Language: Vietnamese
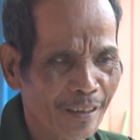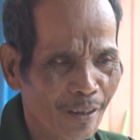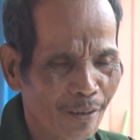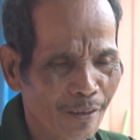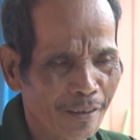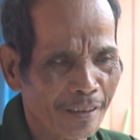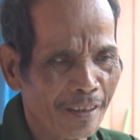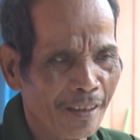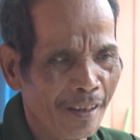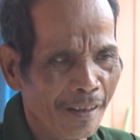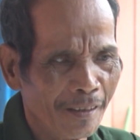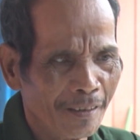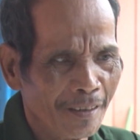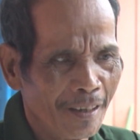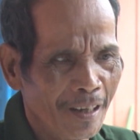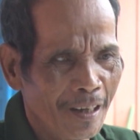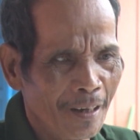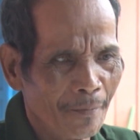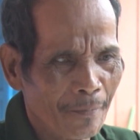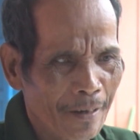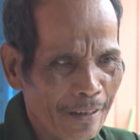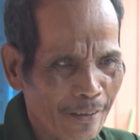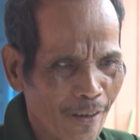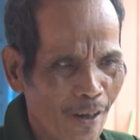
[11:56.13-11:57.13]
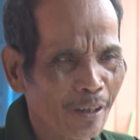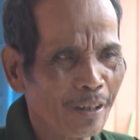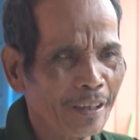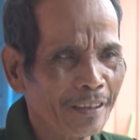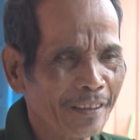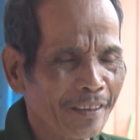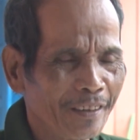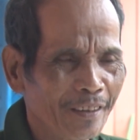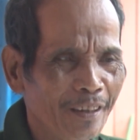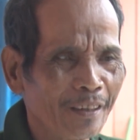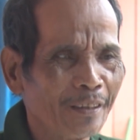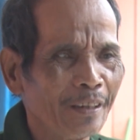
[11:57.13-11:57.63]
rồi, đã có
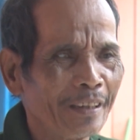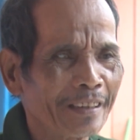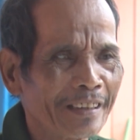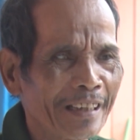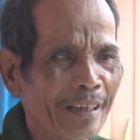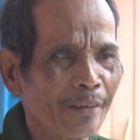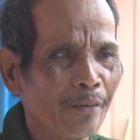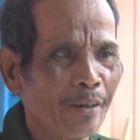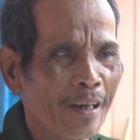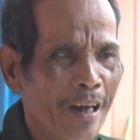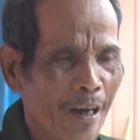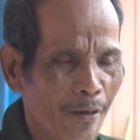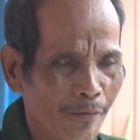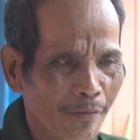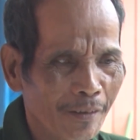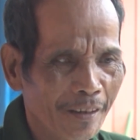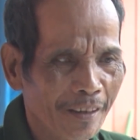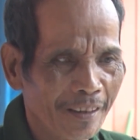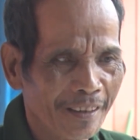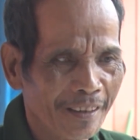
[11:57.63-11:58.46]
trường người ta người học.